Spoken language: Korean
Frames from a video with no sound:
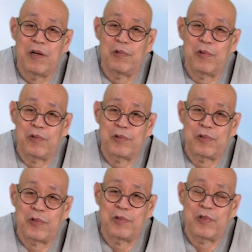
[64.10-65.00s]

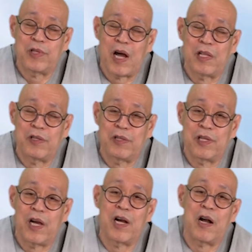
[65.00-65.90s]
오른손
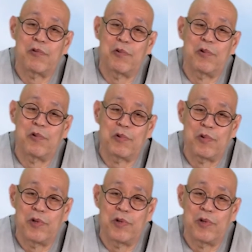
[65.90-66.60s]
하늘을 향하고